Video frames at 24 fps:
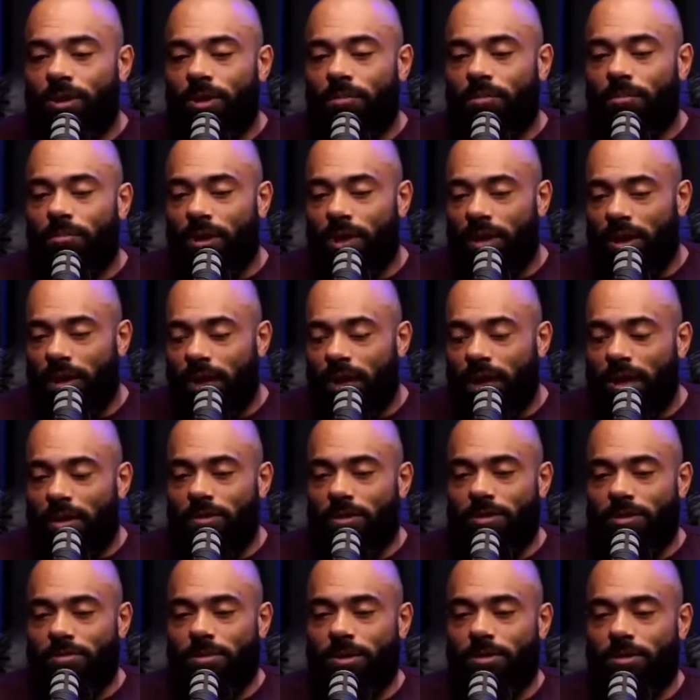brigar com
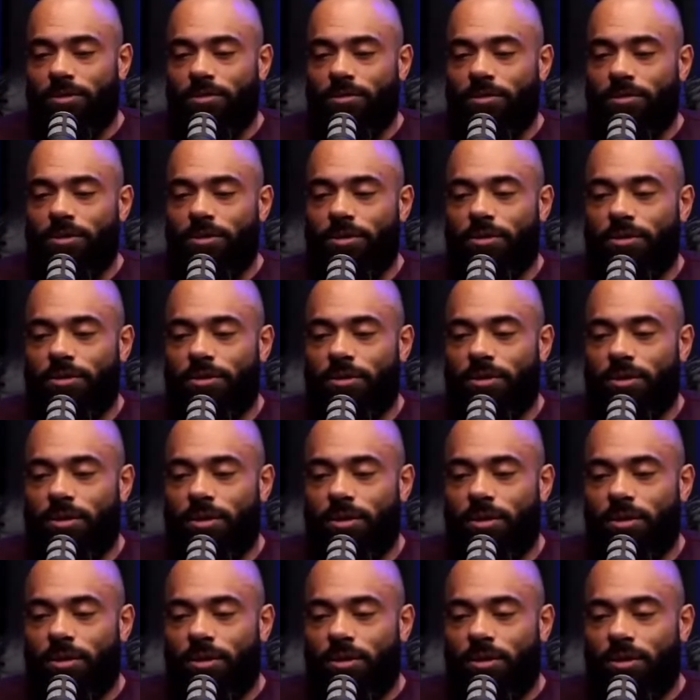as pessoas
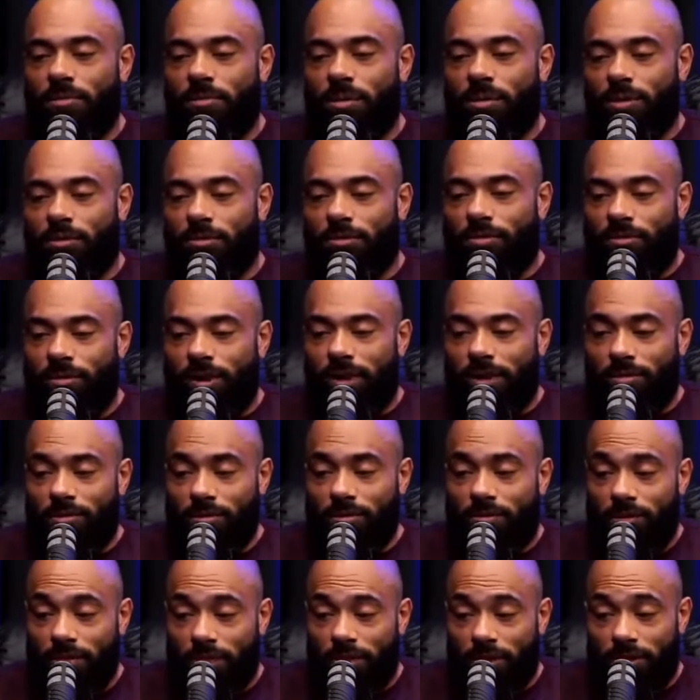pelo fato
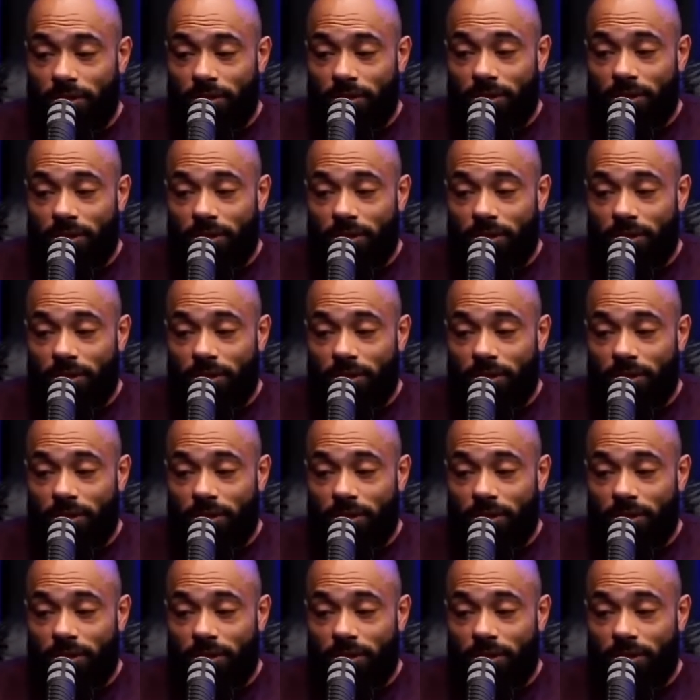de,